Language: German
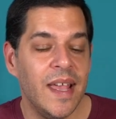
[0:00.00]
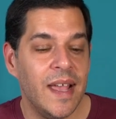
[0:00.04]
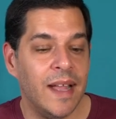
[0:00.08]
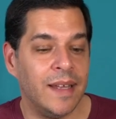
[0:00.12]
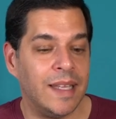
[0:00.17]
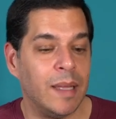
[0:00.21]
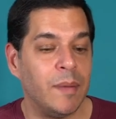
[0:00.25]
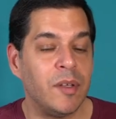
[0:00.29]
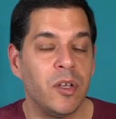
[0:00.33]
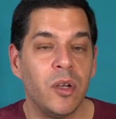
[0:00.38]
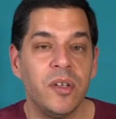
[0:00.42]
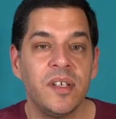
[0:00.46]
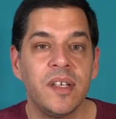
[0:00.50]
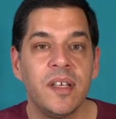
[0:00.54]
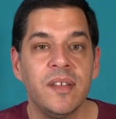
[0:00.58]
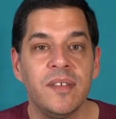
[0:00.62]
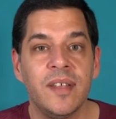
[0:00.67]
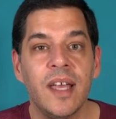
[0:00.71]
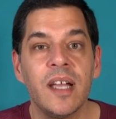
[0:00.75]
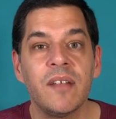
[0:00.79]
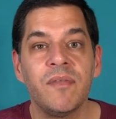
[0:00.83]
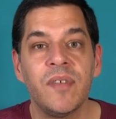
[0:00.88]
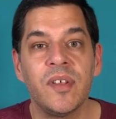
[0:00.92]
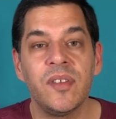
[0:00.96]
Jetzt habe ich euch
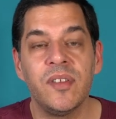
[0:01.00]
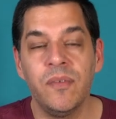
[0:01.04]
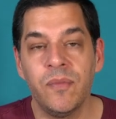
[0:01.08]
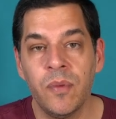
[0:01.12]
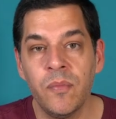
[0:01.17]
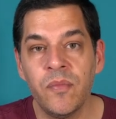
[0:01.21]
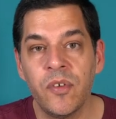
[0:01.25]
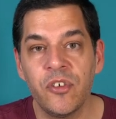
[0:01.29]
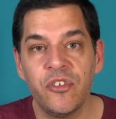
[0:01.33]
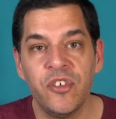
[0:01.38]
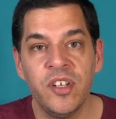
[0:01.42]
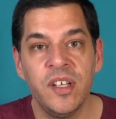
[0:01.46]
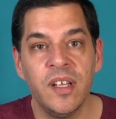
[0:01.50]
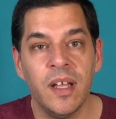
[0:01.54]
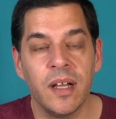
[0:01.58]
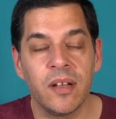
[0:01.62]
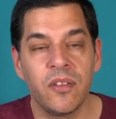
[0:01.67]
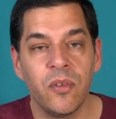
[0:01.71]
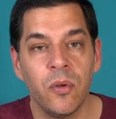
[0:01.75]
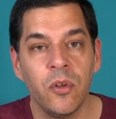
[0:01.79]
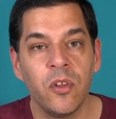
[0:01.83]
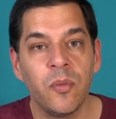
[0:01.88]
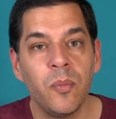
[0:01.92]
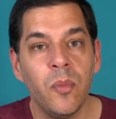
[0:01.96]
gesagt, was die fünf verschiedenen
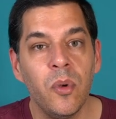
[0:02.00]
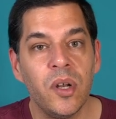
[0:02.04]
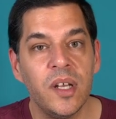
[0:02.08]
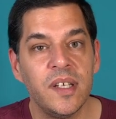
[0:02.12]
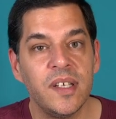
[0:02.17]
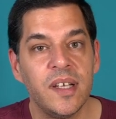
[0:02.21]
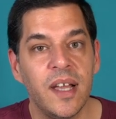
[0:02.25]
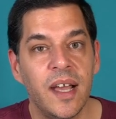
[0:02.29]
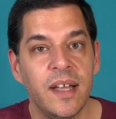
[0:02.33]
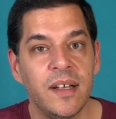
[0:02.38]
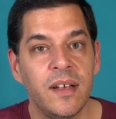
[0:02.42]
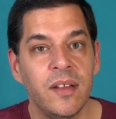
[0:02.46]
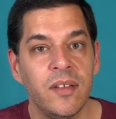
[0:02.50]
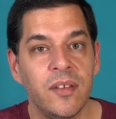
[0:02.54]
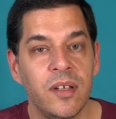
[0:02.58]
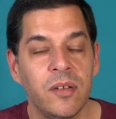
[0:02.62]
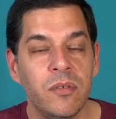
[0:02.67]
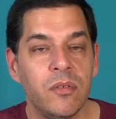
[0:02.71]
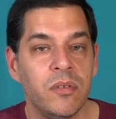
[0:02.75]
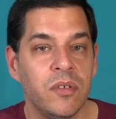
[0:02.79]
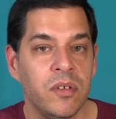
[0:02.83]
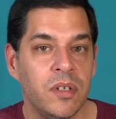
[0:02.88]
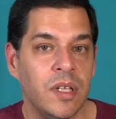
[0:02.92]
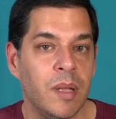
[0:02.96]
Aktionsmöglichkeiten sind
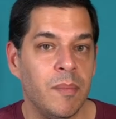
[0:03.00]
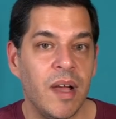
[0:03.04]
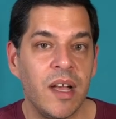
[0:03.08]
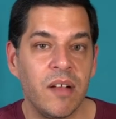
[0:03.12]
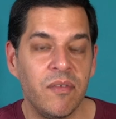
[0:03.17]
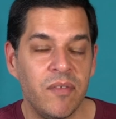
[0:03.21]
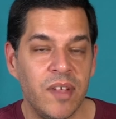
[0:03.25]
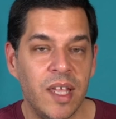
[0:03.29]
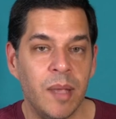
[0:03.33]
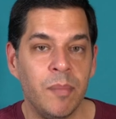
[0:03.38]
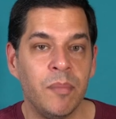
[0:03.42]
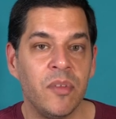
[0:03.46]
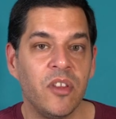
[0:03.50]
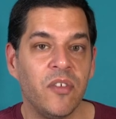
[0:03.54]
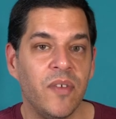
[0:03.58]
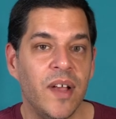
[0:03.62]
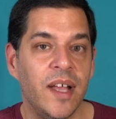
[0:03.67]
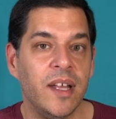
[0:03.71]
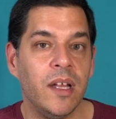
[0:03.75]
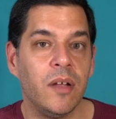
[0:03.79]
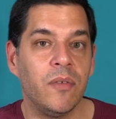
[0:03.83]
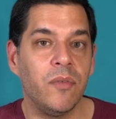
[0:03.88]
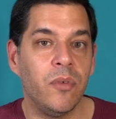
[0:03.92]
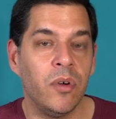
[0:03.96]
und da machen wir eben zwei
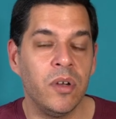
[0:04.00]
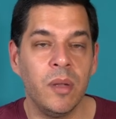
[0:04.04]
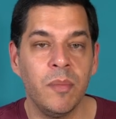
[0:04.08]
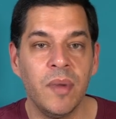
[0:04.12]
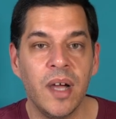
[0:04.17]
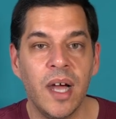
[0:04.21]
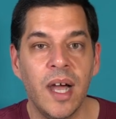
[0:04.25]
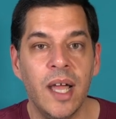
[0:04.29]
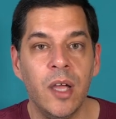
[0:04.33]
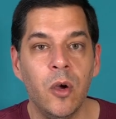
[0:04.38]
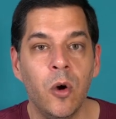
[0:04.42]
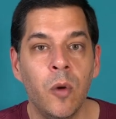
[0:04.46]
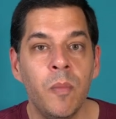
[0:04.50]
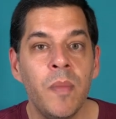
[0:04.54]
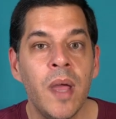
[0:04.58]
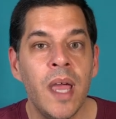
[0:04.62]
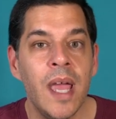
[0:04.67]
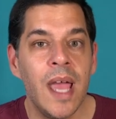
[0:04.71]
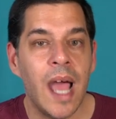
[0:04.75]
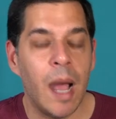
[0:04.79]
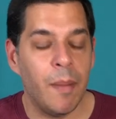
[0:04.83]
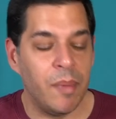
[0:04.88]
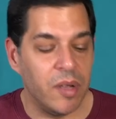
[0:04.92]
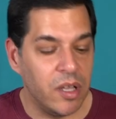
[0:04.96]
zwei davon immer Reihe um.
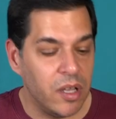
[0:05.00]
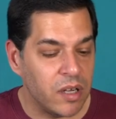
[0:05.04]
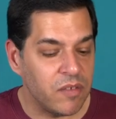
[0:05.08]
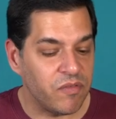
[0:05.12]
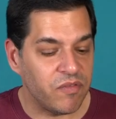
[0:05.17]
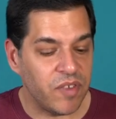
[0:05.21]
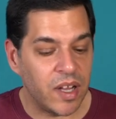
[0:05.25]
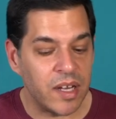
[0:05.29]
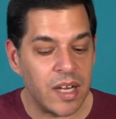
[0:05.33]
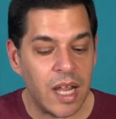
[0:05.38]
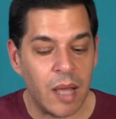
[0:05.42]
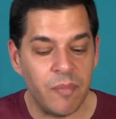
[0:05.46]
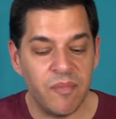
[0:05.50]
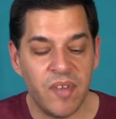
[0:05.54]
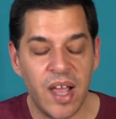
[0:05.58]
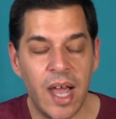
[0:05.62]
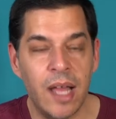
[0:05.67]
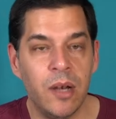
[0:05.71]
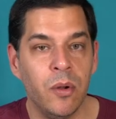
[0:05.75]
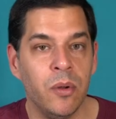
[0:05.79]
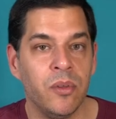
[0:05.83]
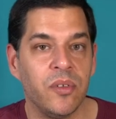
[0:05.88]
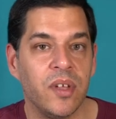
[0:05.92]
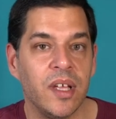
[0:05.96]
Aber irgendwann haben wir
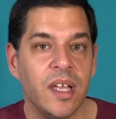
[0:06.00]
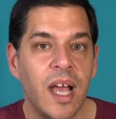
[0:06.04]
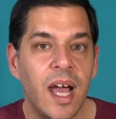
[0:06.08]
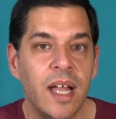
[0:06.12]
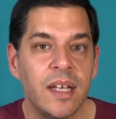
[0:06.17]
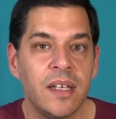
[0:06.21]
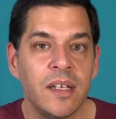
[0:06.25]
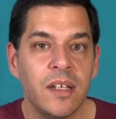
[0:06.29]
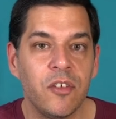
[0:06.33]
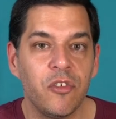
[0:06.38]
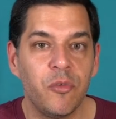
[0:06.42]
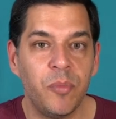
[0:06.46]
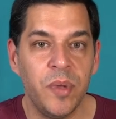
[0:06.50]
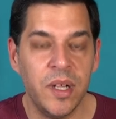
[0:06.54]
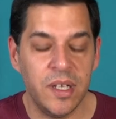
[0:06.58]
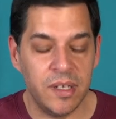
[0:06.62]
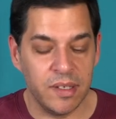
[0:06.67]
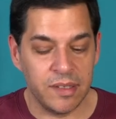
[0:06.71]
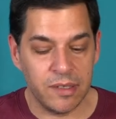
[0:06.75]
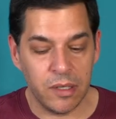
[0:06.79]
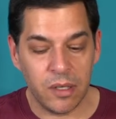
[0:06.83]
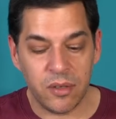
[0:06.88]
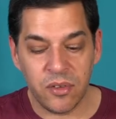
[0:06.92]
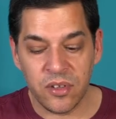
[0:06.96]
alle unsere Karten gespielt, die
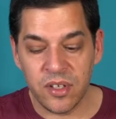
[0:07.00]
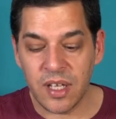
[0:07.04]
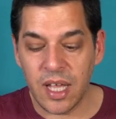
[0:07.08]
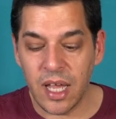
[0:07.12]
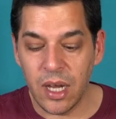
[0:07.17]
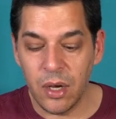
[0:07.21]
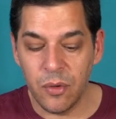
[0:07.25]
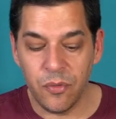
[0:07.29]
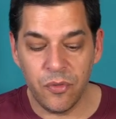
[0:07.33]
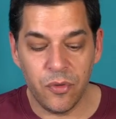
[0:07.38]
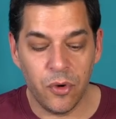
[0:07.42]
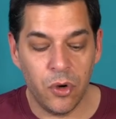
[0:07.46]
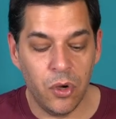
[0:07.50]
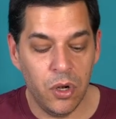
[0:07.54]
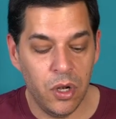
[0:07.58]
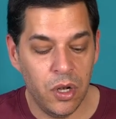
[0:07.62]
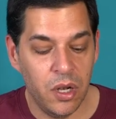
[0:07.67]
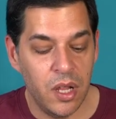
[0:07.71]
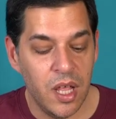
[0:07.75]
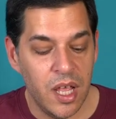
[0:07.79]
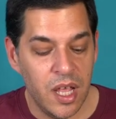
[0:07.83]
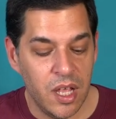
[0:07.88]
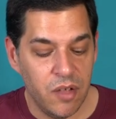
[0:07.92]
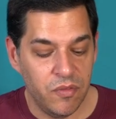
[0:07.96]
Slots sind alle
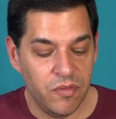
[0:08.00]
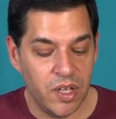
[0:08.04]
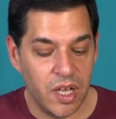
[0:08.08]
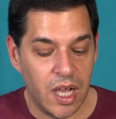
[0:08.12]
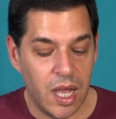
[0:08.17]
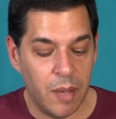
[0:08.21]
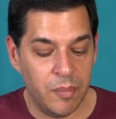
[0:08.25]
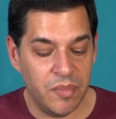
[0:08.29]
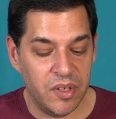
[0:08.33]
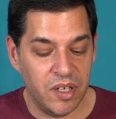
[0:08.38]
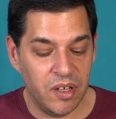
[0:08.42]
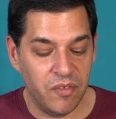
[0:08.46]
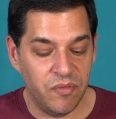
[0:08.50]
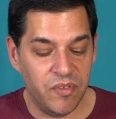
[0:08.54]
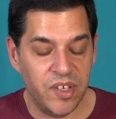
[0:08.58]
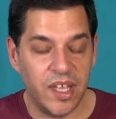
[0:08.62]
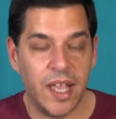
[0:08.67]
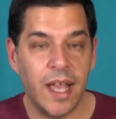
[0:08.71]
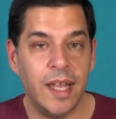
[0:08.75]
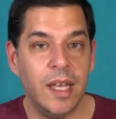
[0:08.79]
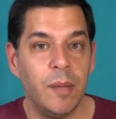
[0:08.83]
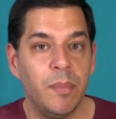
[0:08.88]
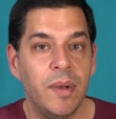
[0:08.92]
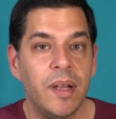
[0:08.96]
voll, wir haben irgendwie
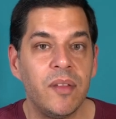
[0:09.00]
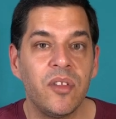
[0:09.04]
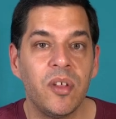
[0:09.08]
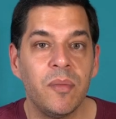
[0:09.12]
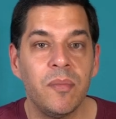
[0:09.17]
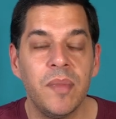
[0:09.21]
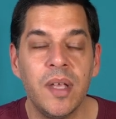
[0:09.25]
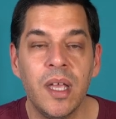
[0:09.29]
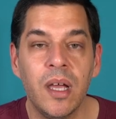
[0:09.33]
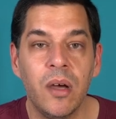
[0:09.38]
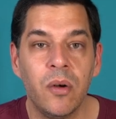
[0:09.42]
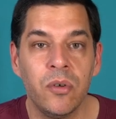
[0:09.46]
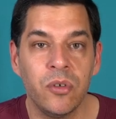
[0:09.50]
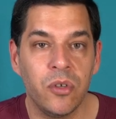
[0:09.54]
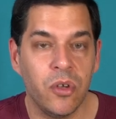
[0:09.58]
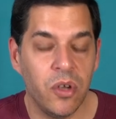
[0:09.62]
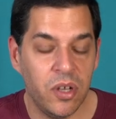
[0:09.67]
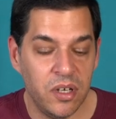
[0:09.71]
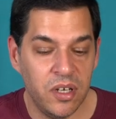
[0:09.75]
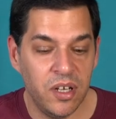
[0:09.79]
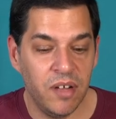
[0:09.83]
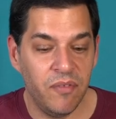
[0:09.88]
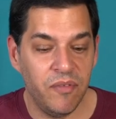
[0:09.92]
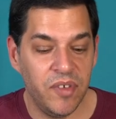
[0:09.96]
keine Blitze mehr und
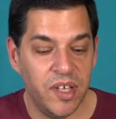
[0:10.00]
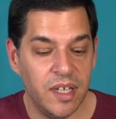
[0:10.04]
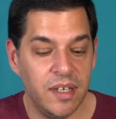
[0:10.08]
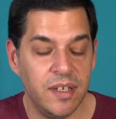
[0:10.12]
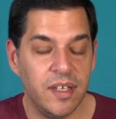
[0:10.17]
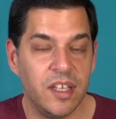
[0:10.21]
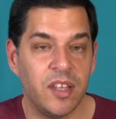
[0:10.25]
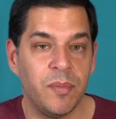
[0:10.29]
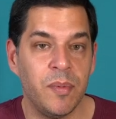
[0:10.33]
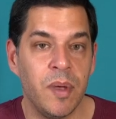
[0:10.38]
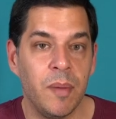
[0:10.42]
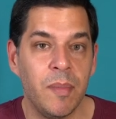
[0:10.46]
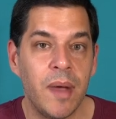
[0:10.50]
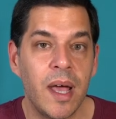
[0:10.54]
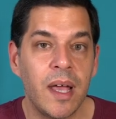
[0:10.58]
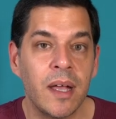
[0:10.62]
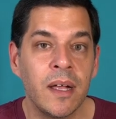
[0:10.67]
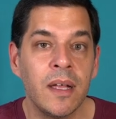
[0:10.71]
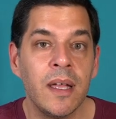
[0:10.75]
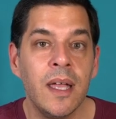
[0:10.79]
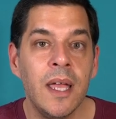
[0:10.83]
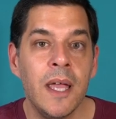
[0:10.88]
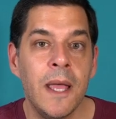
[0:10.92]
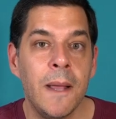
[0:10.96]
können irgendwie hier nichts mehr
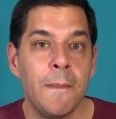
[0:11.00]
machen.